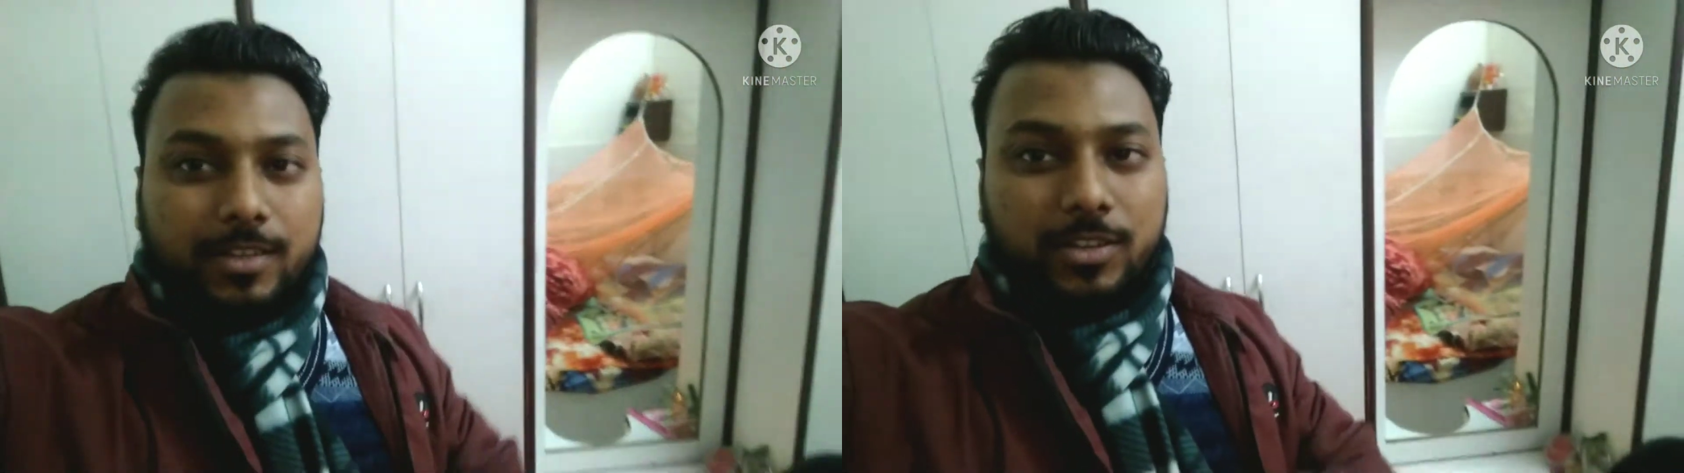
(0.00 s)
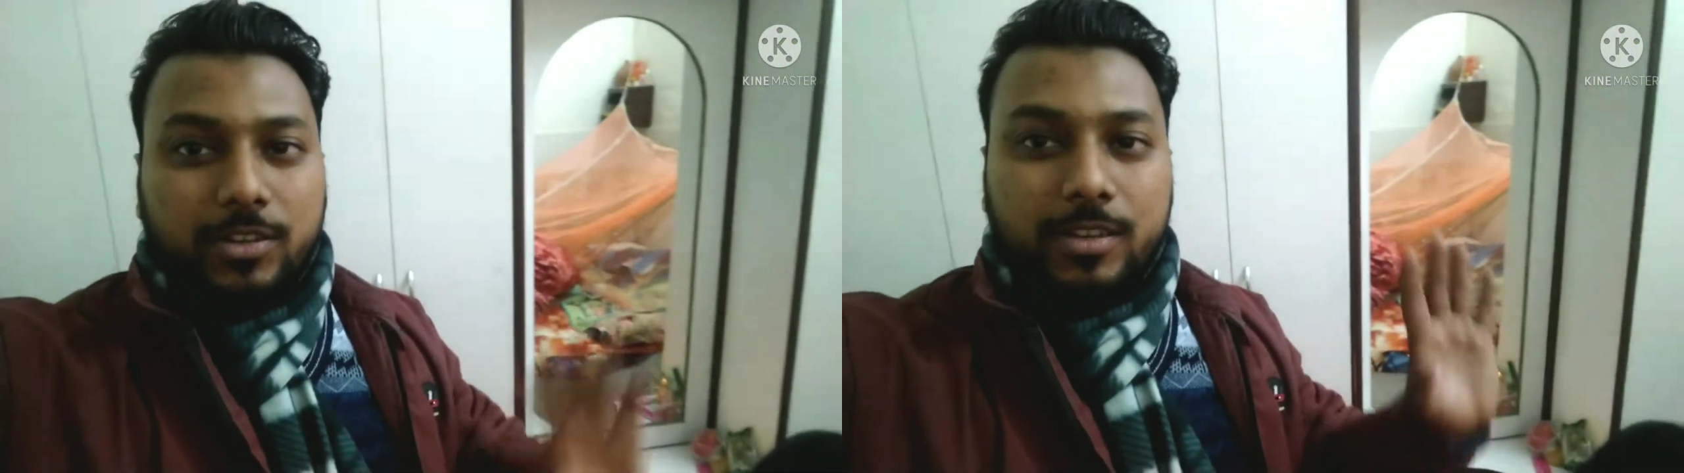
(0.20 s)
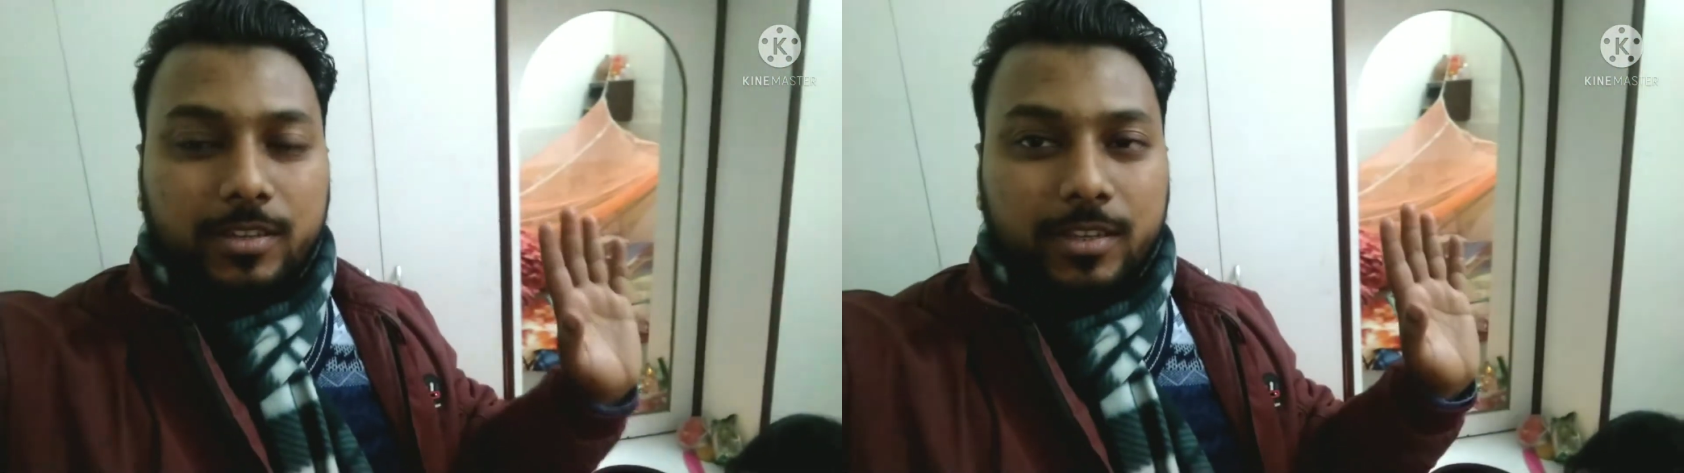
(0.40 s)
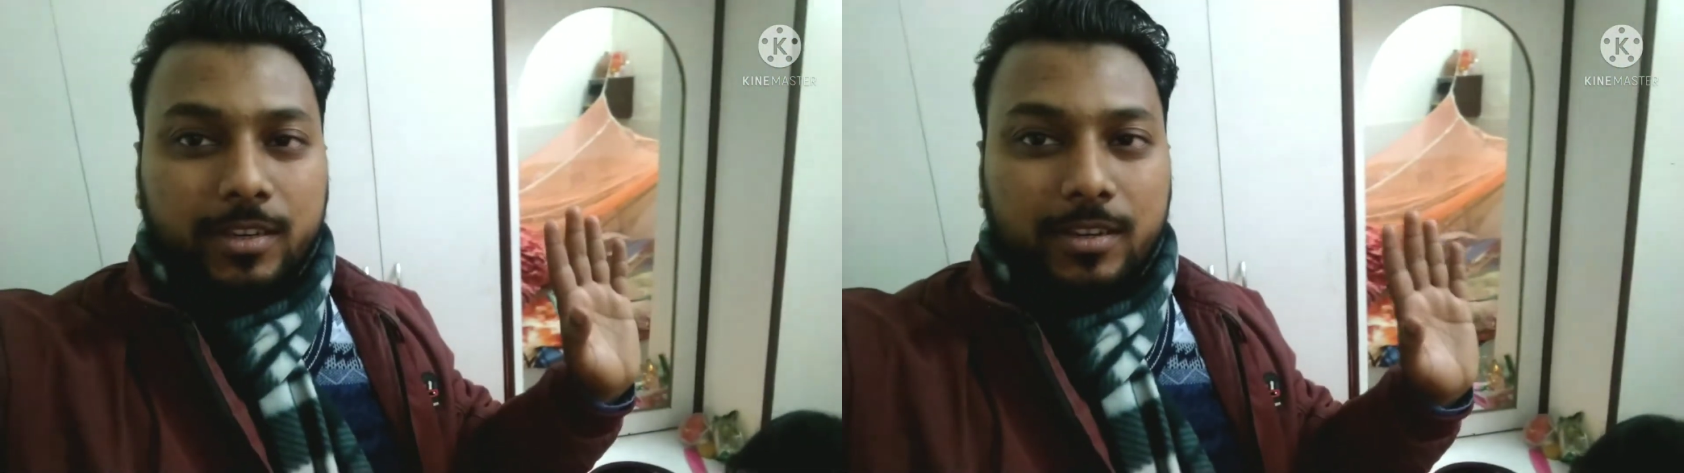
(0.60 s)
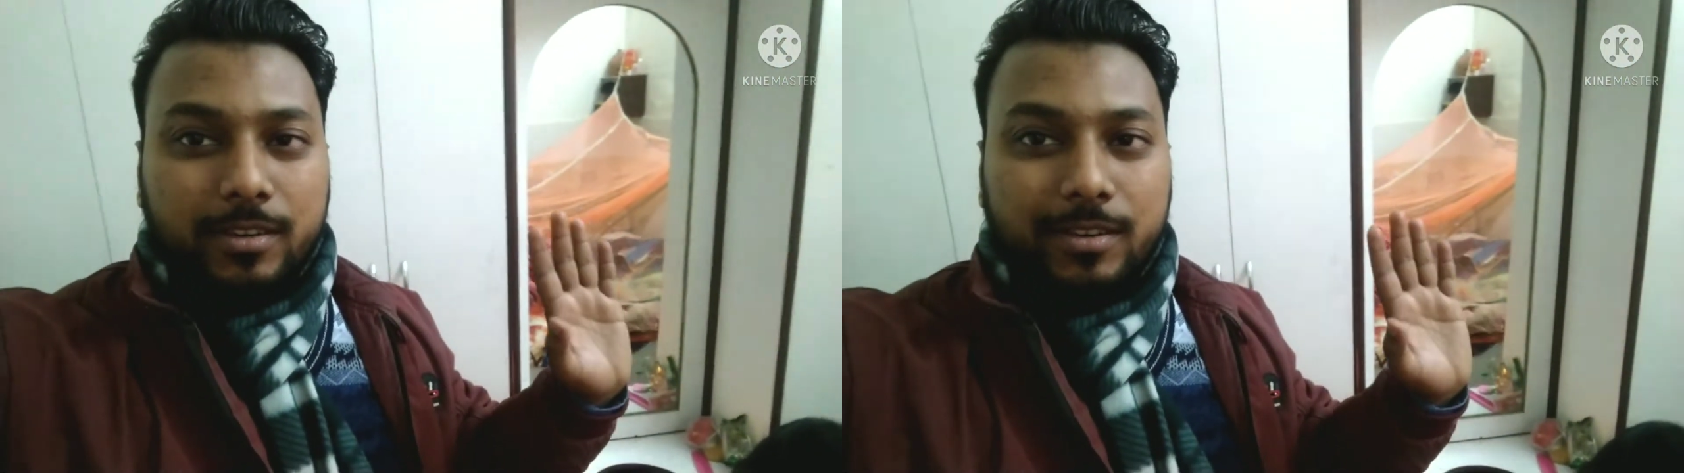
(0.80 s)
शी इज़
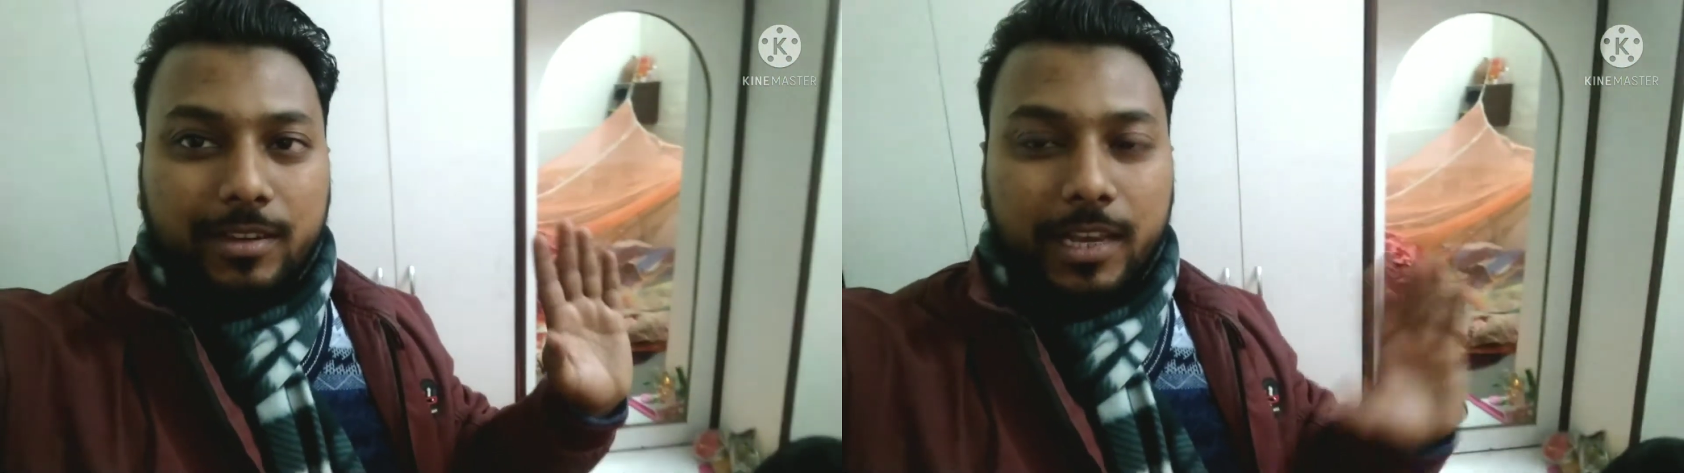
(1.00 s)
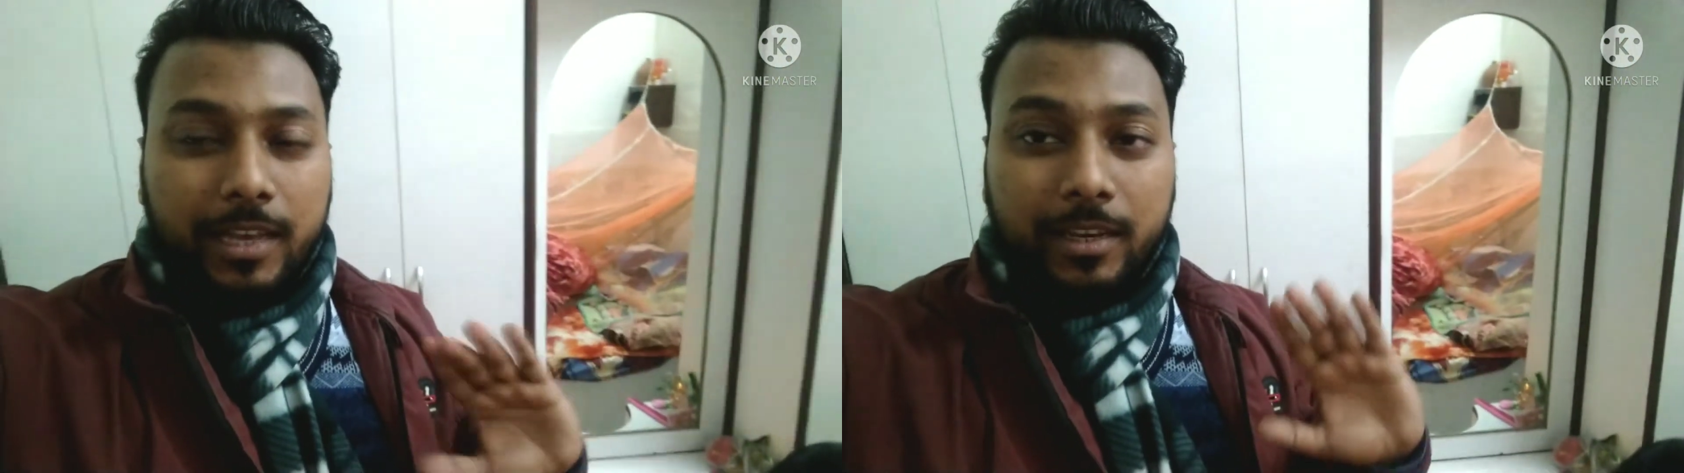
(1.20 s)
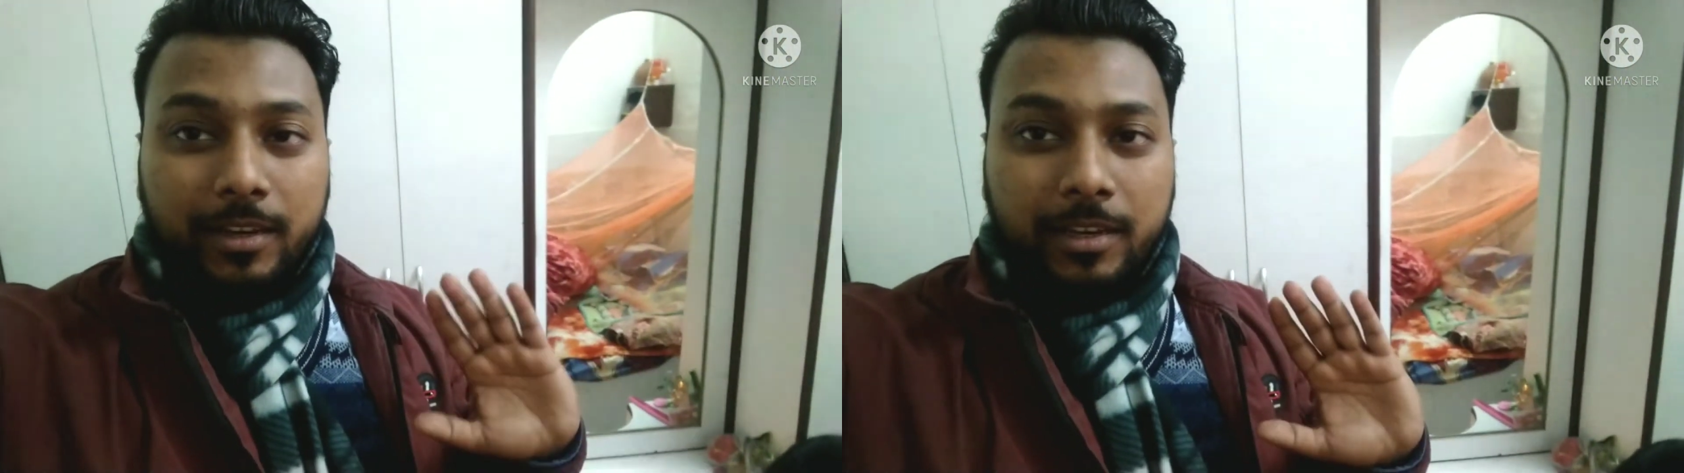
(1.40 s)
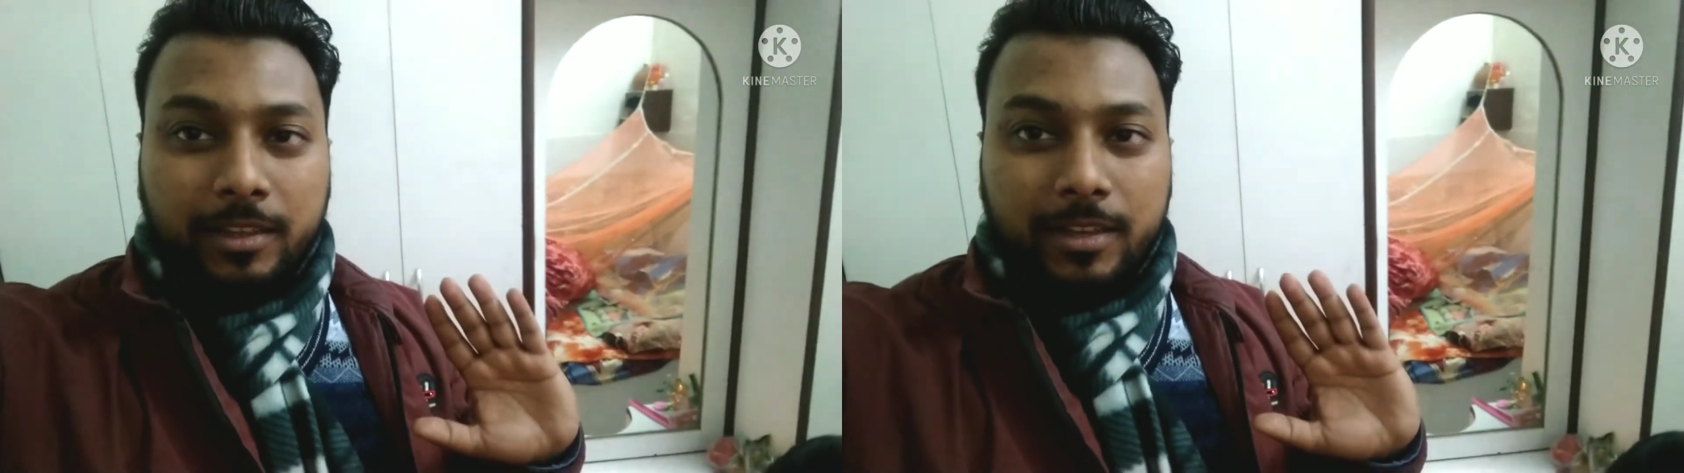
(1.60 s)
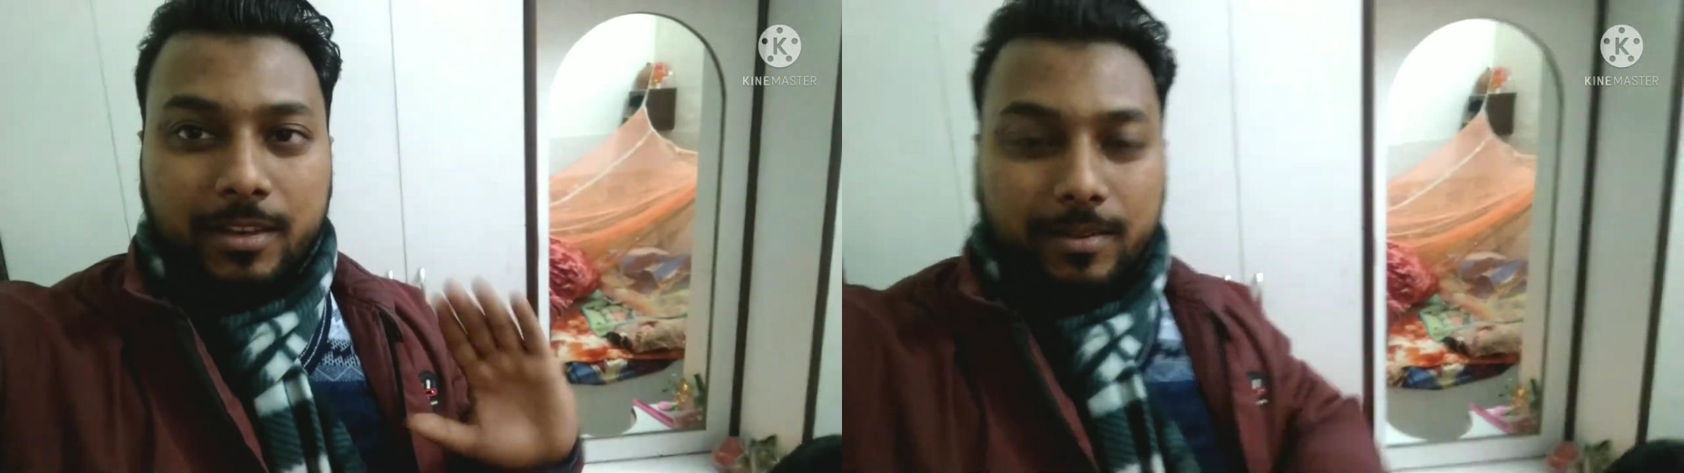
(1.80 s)
इन गहरी
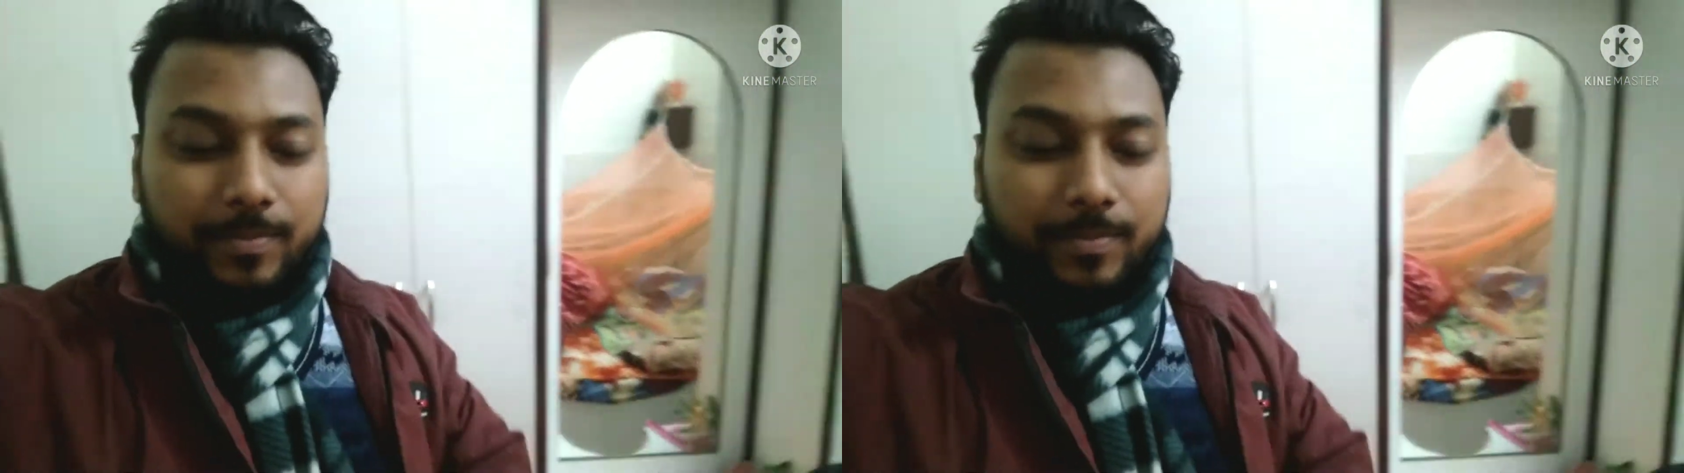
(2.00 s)
नींद